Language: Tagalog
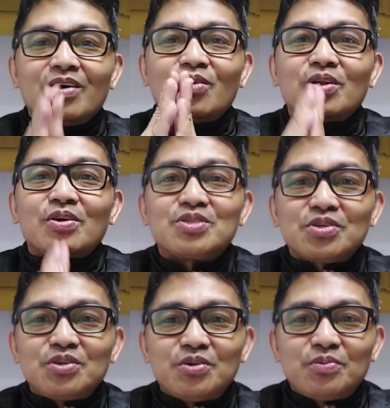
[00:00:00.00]
Kung
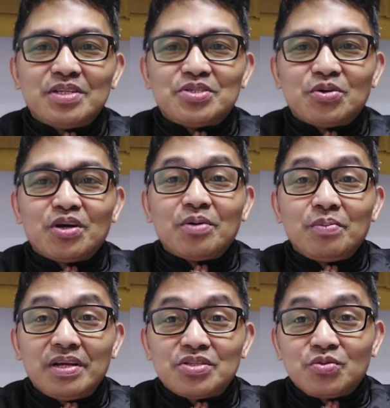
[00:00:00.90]
nagustuhan niyo yung video ko ngayon,
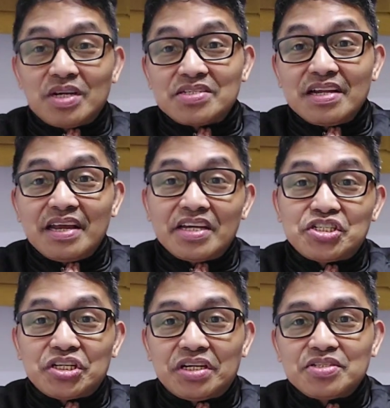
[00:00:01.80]
please watch, like,
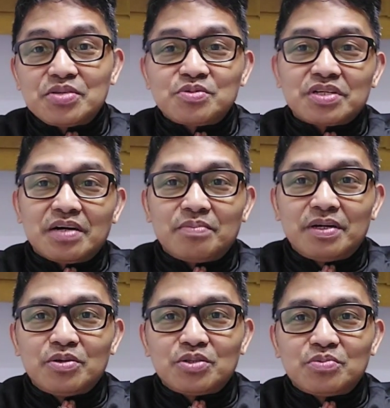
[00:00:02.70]
share, and subscribe to
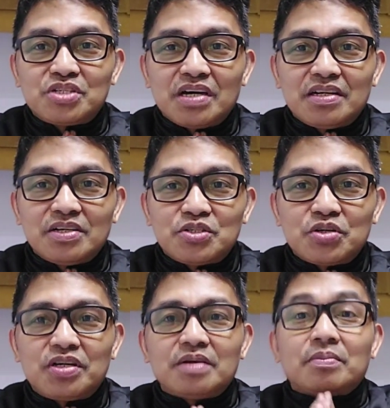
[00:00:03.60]
YouTube channel
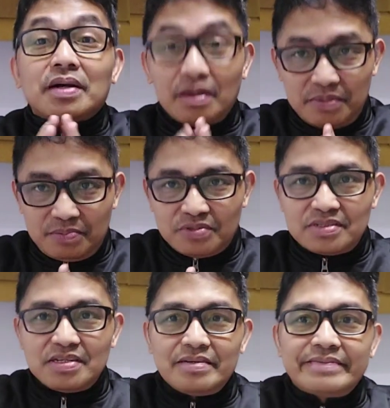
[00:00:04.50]
Journey. Marami pong
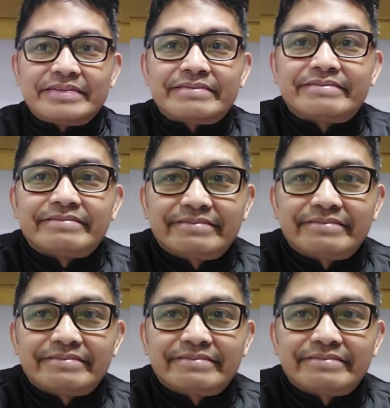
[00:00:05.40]
salamat.